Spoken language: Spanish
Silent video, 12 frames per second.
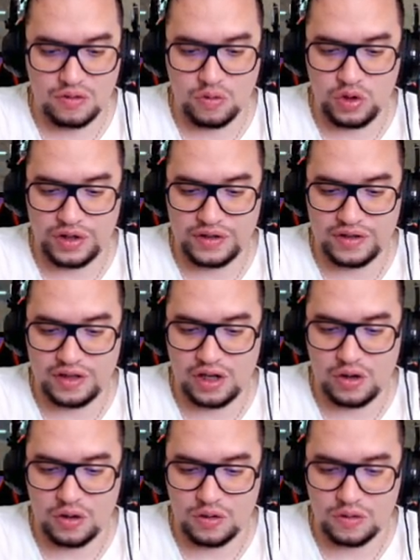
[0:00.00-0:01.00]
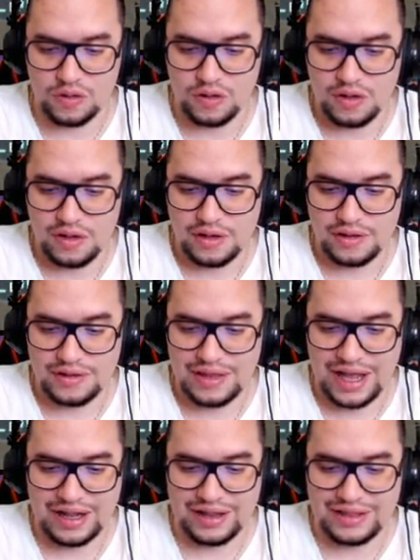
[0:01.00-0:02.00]
Uy, sí, loco.
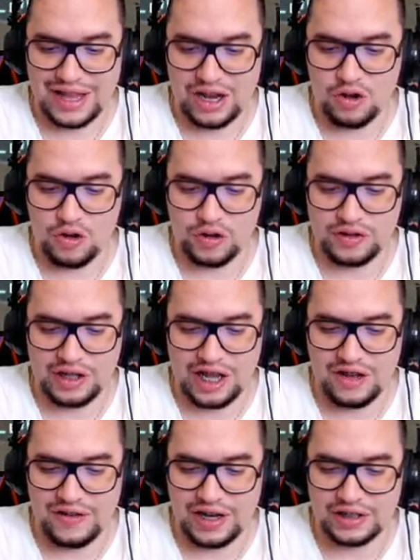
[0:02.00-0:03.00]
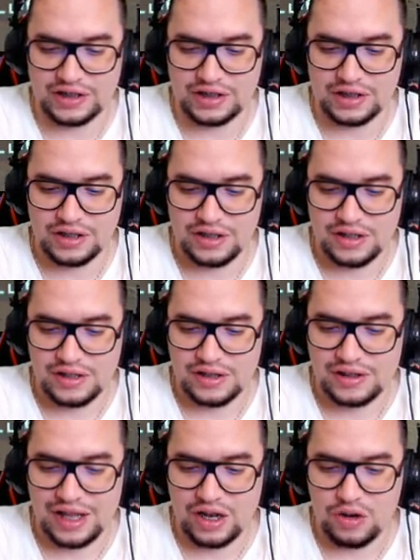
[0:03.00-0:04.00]
Está, está loco ese de las avalanchas.
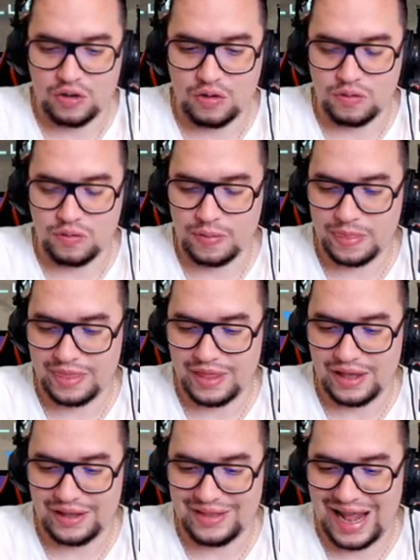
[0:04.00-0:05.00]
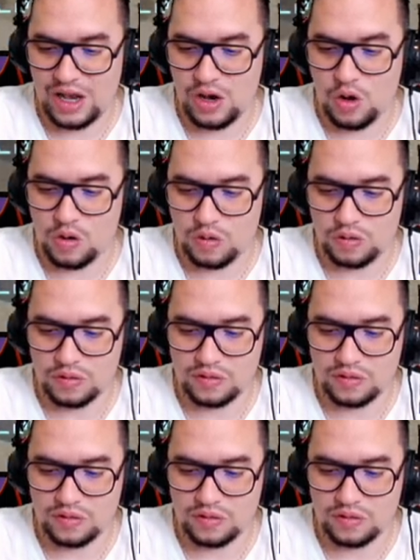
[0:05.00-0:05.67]
Está loco. Está loco.